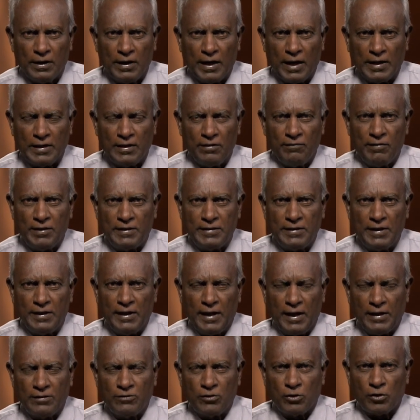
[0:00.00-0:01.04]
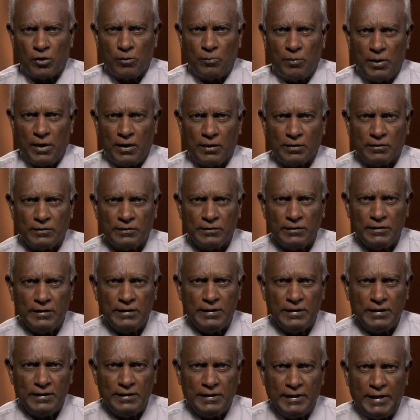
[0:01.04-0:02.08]
அந்த வெற்றி நிலைத்திருக்குமா
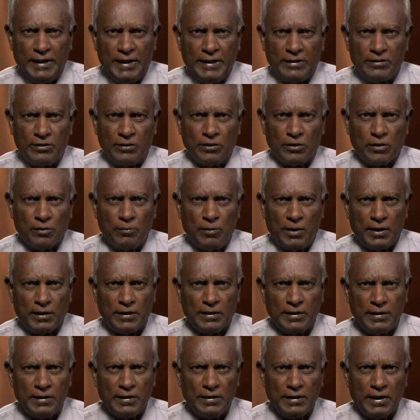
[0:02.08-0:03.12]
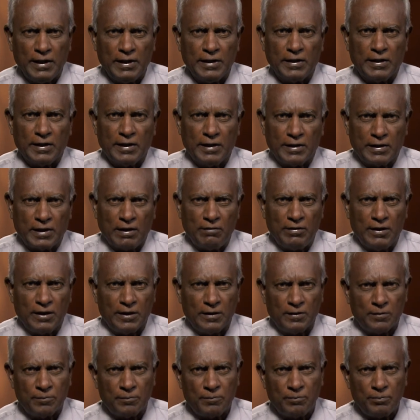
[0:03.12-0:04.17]
நீடித்திருக்குமா என்கிற கவலை
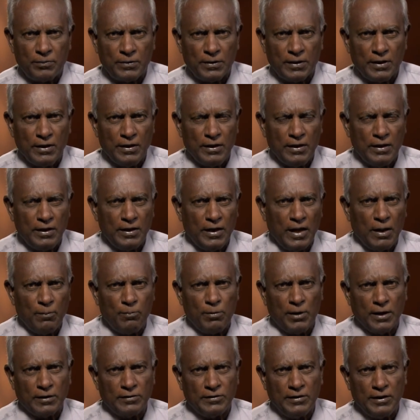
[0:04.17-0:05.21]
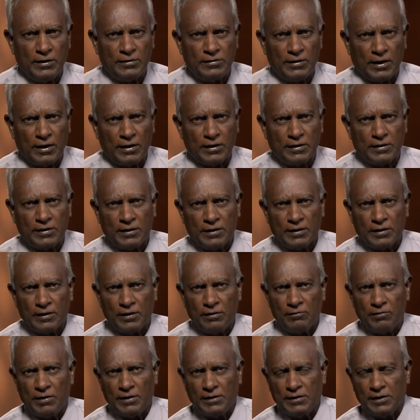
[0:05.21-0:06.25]
நேபு நேச்சாருக்கு
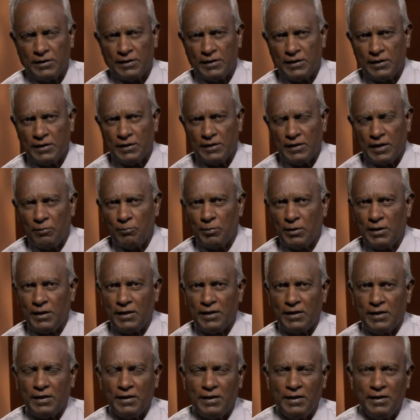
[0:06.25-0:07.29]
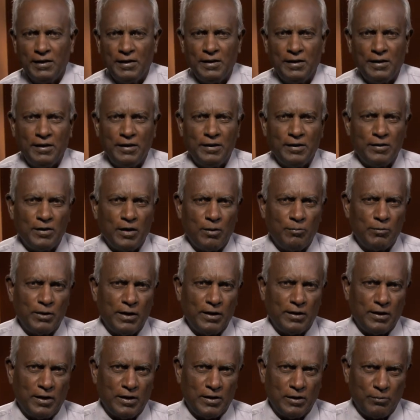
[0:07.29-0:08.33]
வந்தது என்பதை நாம்
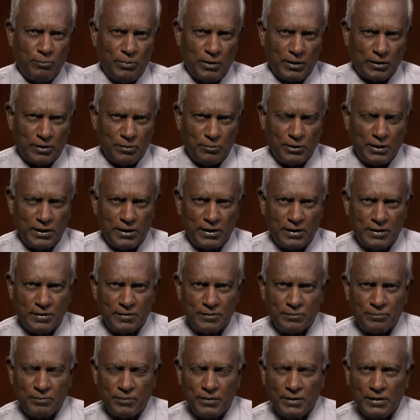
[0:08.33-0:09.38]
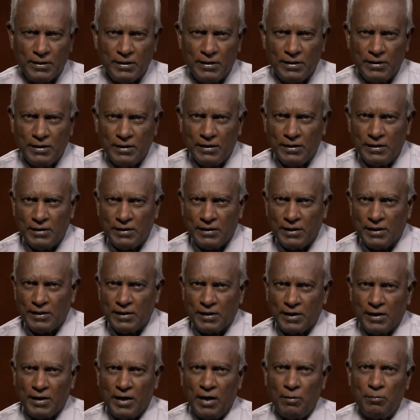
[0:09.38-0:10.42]
நன்றாக பார்க்க முடிகிறது இந்த
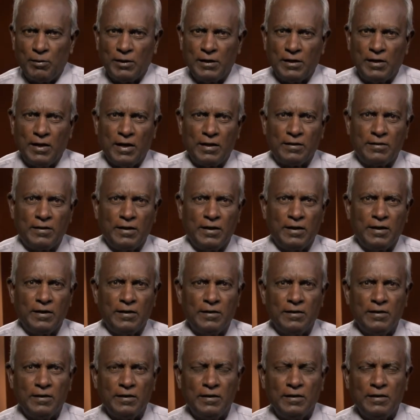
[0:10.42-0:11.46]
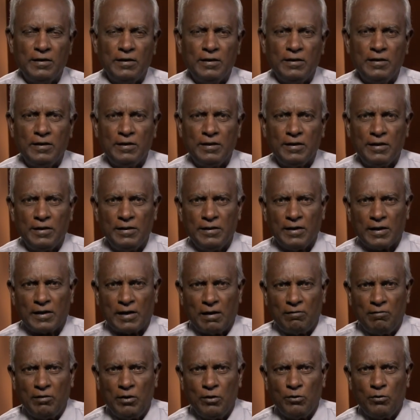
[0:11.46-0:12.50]
ரெண்டாம் அதிகாரத்திலே இந்த
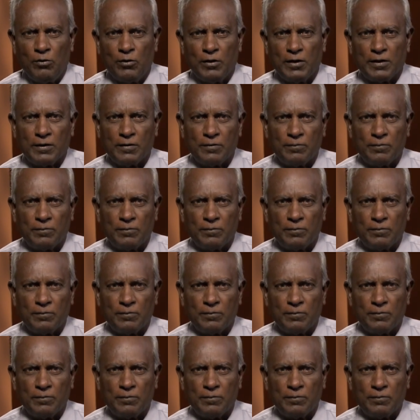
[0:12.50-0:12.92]
கவலையோடு